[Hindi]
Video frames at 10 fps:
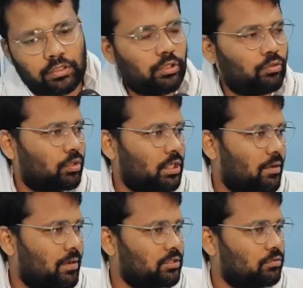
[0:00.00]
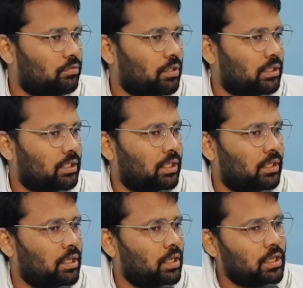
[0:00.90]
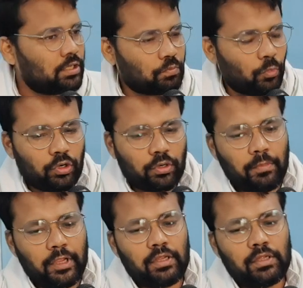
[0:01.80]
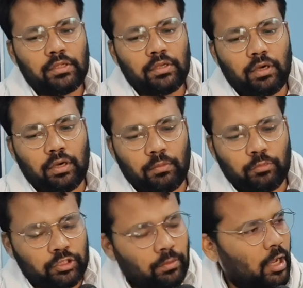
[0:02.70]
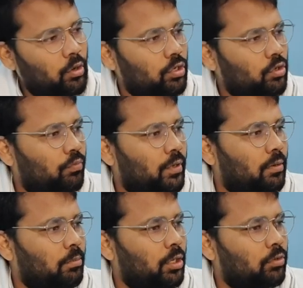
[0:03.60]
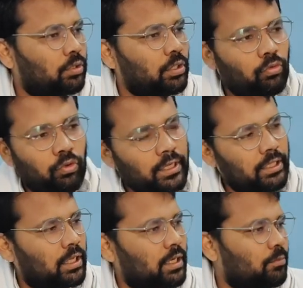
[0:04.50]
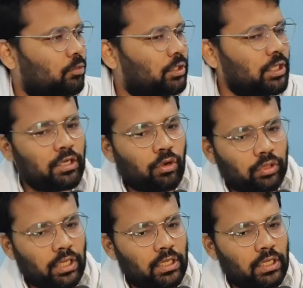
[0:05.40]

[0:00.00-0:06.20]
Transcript: दलितों की आवाज़ उठाते हैं इस मुल्क में मुसलमानों के ऊपर हमले होते हैं कोई नेता नहीं होता इकलौता